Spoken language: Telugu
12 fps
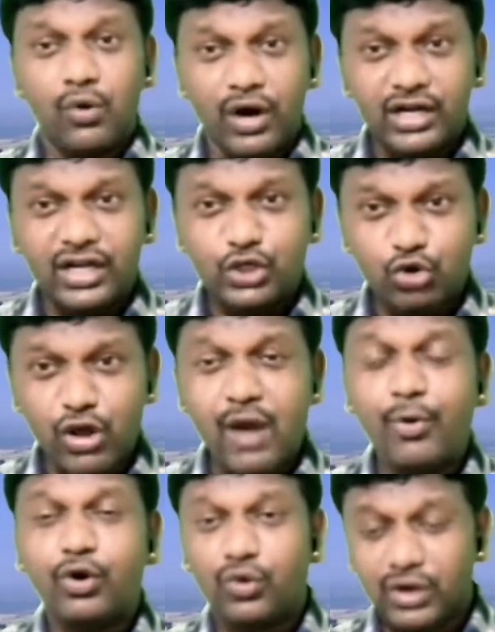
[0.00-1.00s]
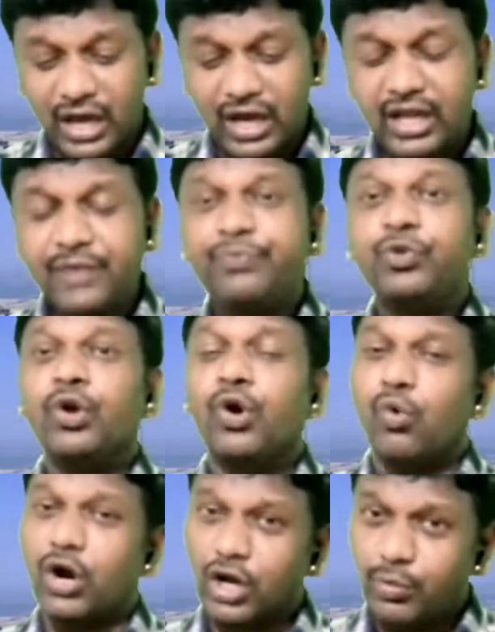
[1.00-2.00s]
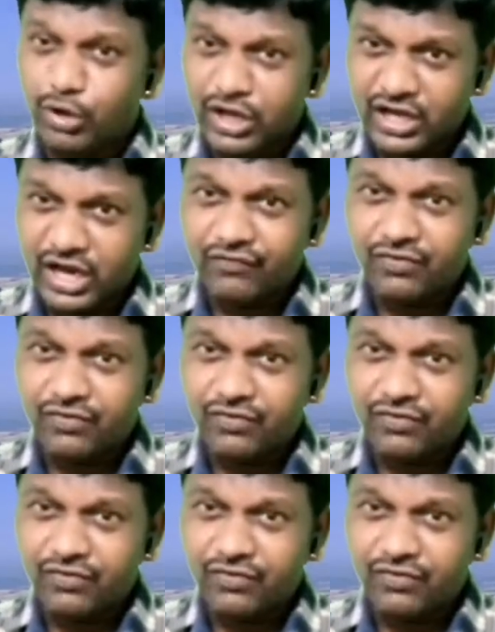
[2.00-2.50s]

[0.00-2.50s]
ఒకటి షో అమౌంట్ ఉండాలి హోటల్ బుకింగ్